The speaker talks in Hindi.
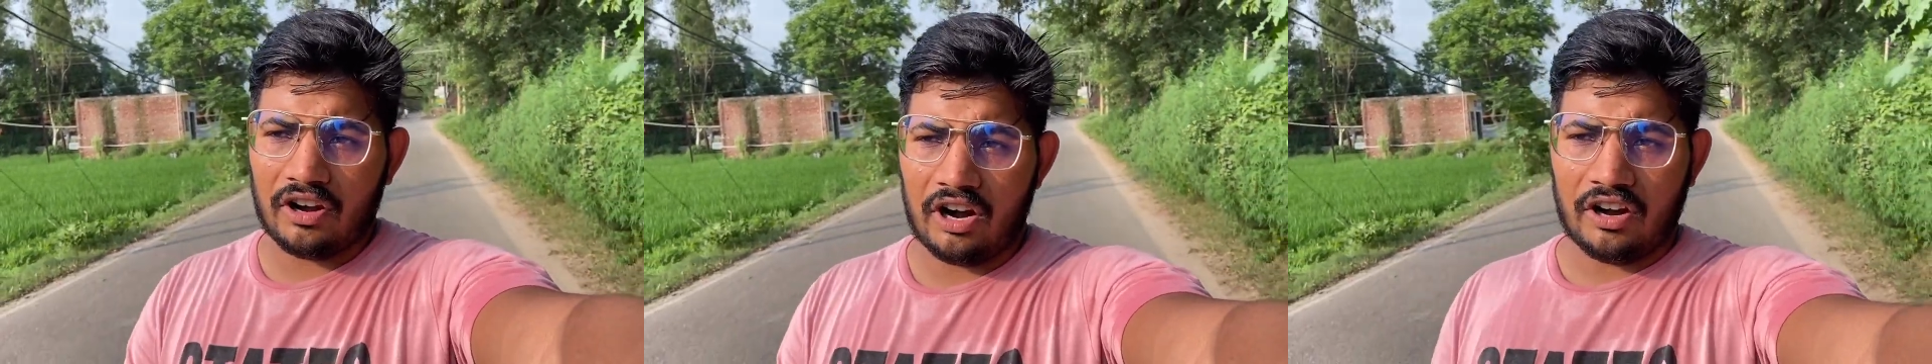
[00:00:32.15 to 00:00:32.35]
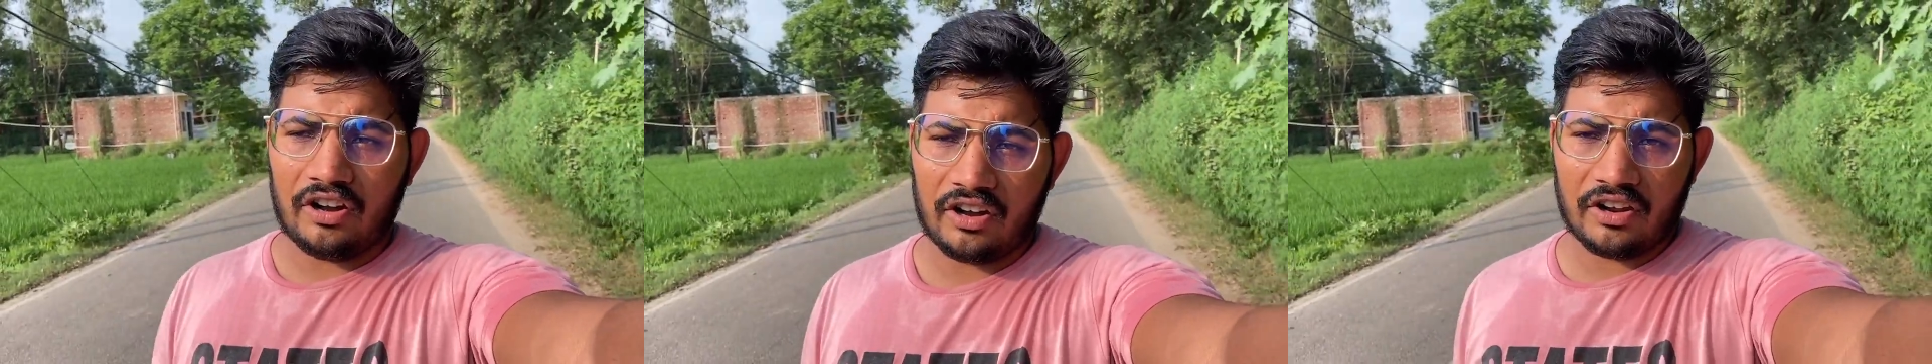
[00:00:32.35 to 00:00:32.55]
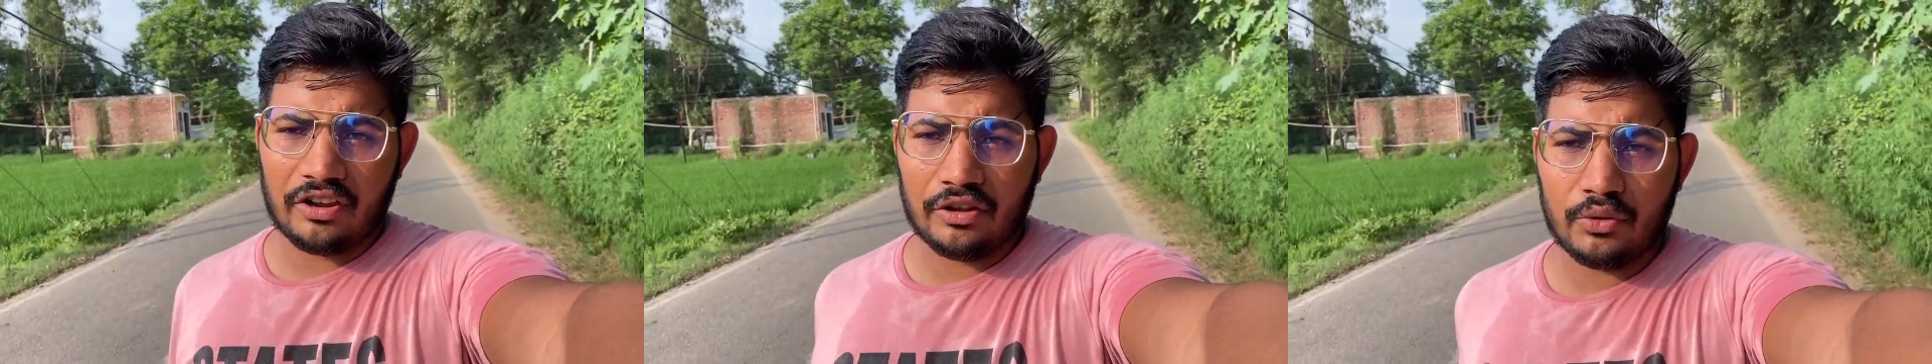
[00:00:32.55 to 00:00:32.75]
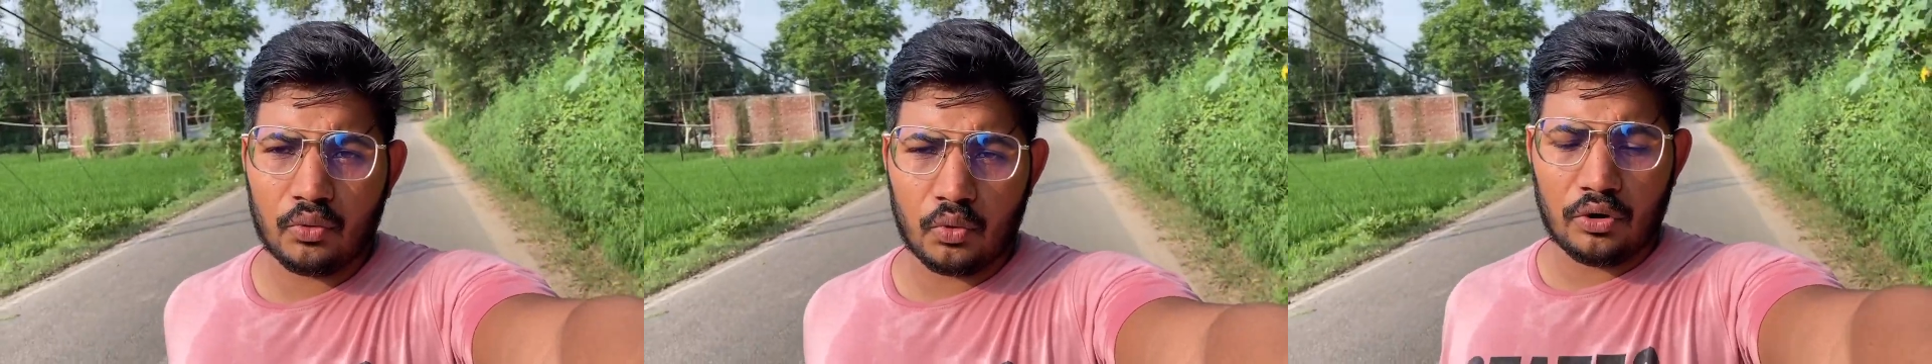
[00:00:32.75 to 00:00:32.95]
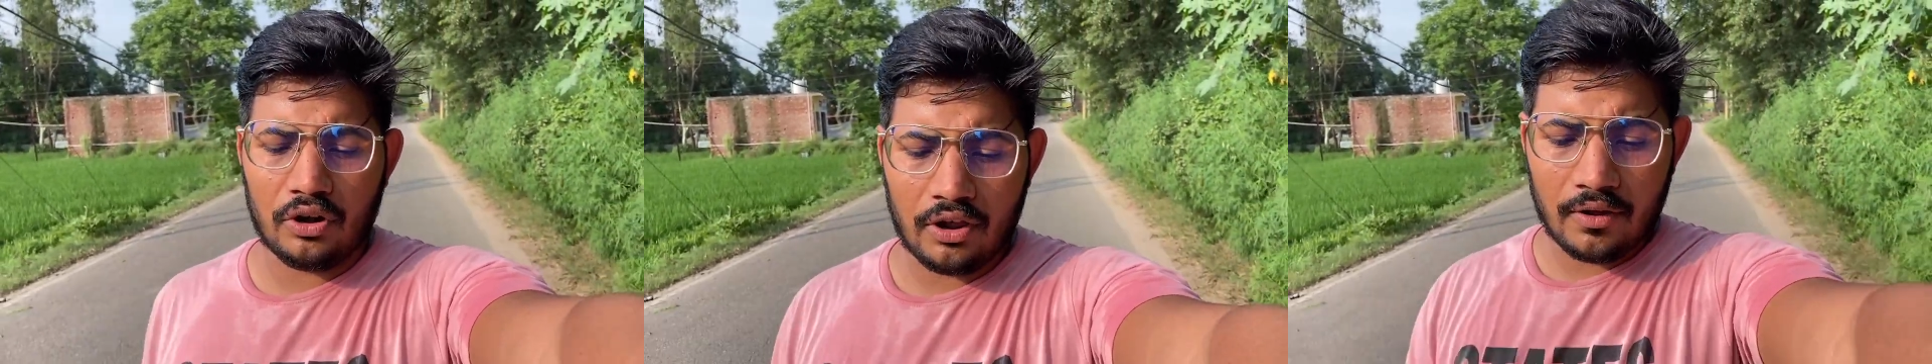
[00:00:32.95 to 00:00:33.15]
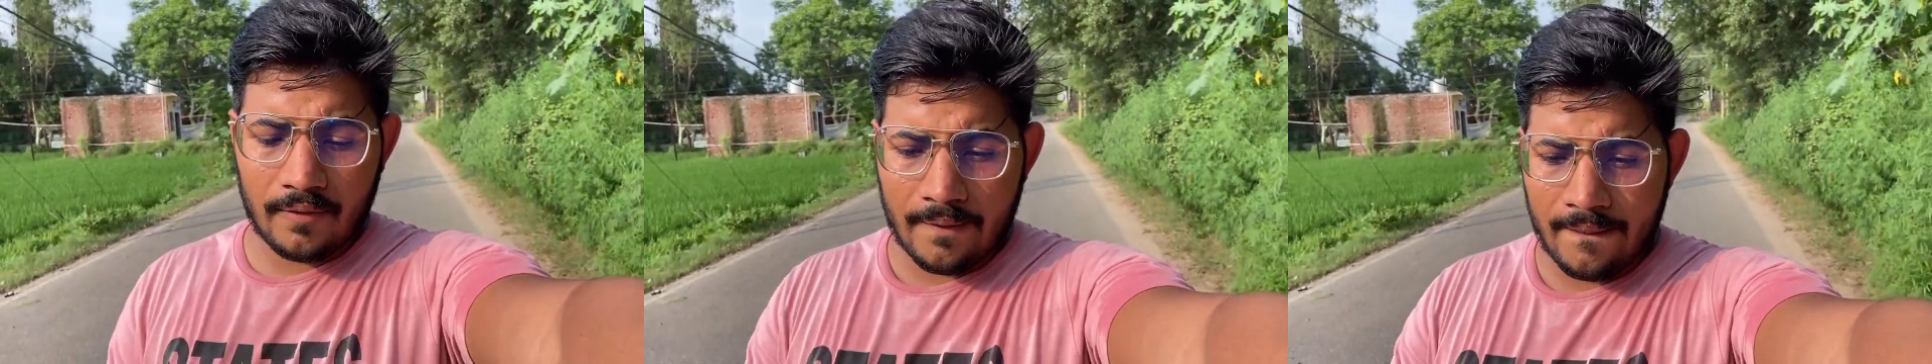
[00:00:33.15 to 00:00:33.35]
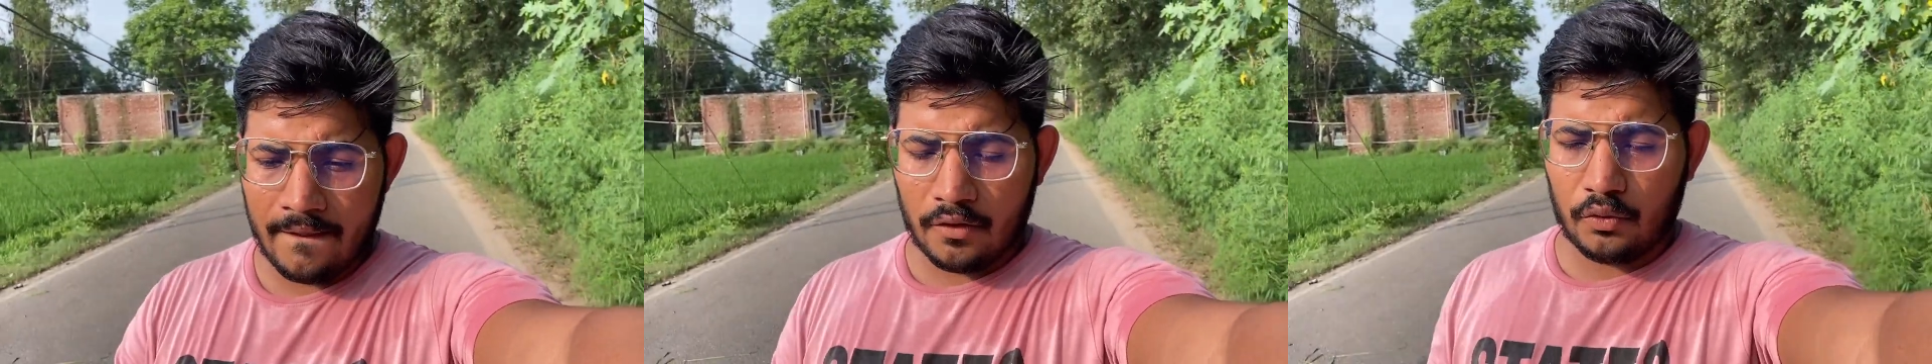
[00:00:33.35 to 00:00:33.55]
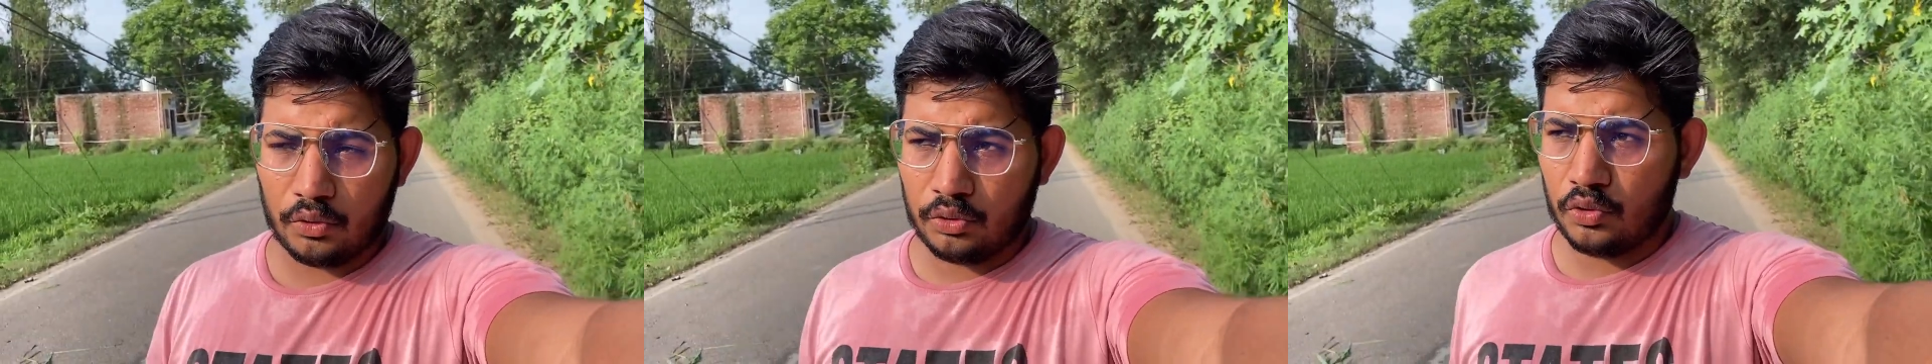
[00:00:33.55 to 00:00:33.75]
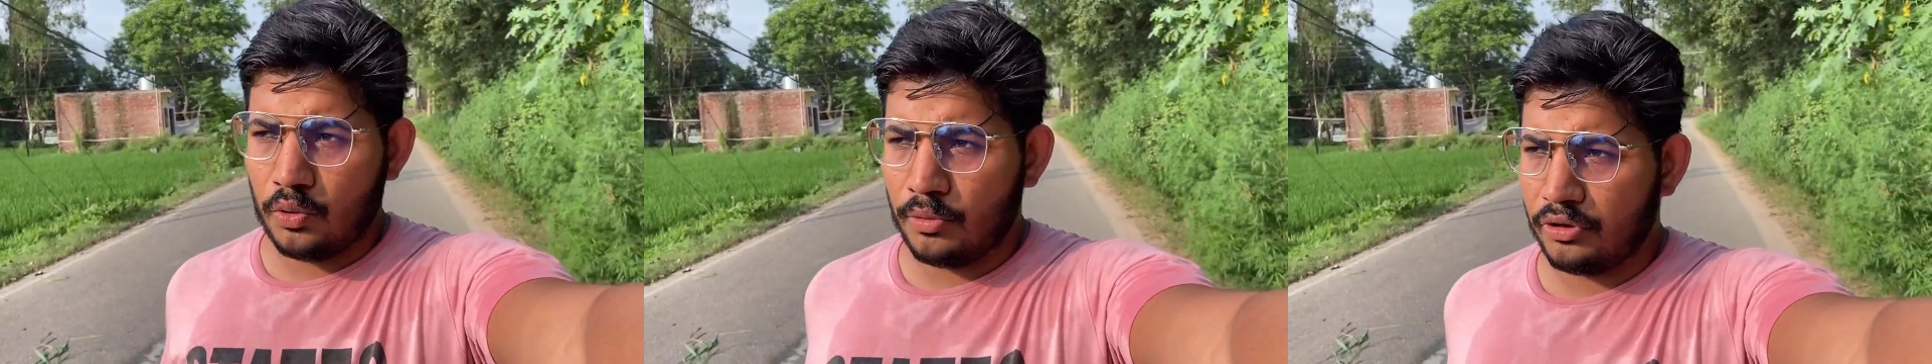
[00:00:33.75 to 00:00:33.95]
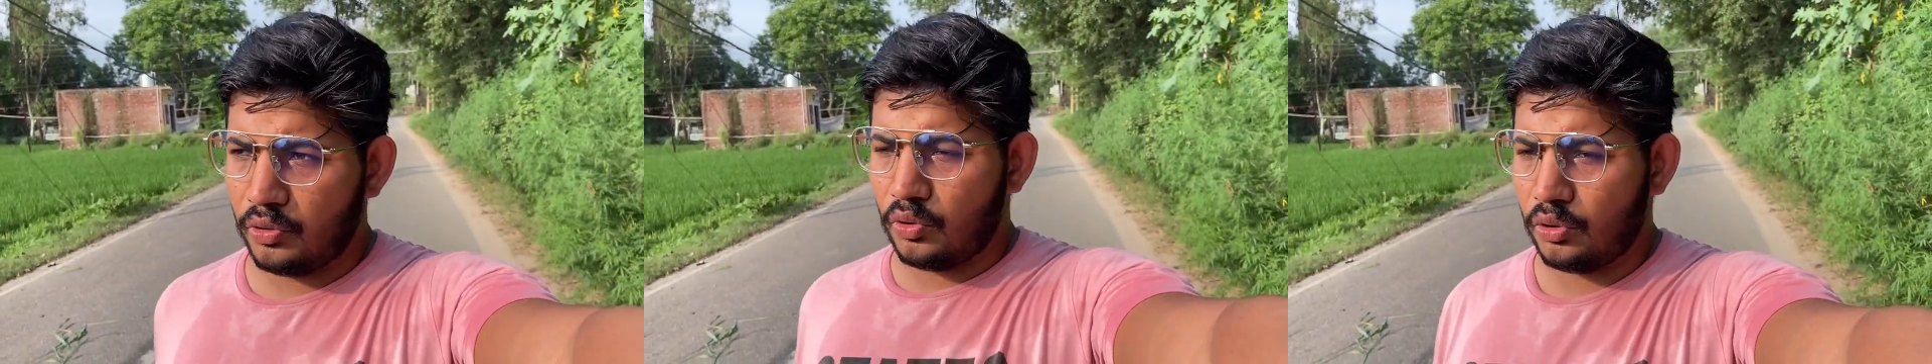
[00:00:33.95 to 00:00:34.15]
काट रखी है चूहों ने उसको मैं
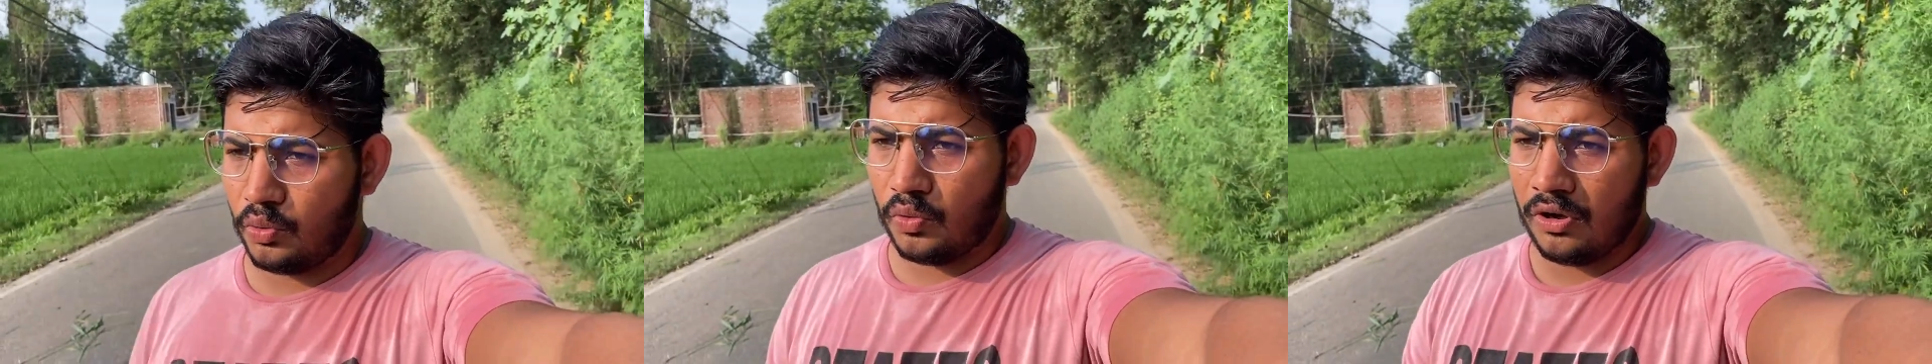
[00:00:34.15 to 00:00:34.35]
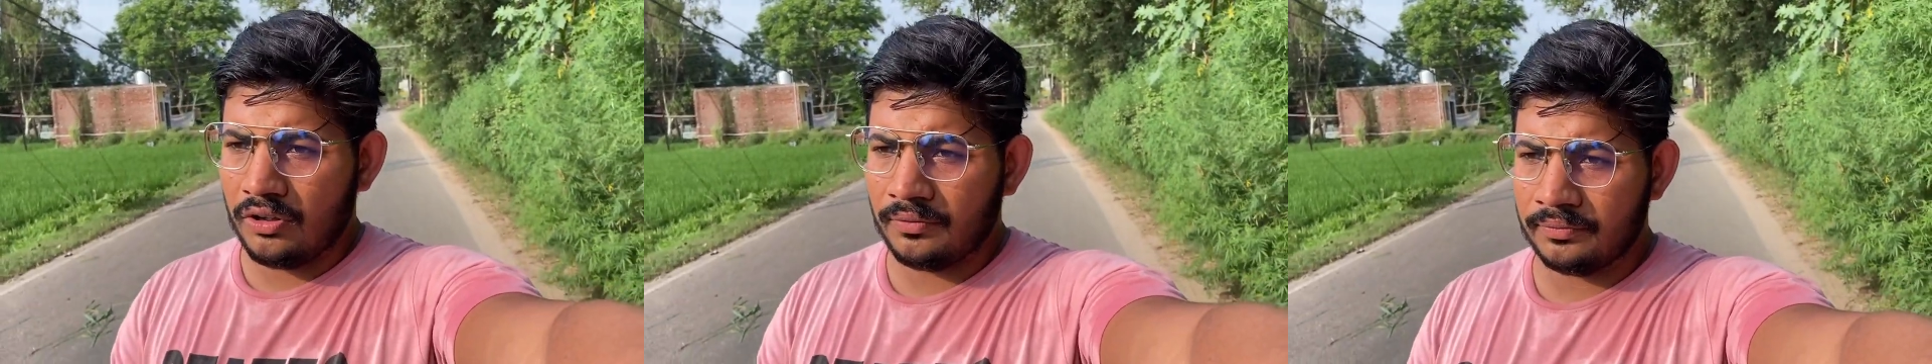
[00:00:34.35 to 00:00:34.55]
जोड़ दूँगा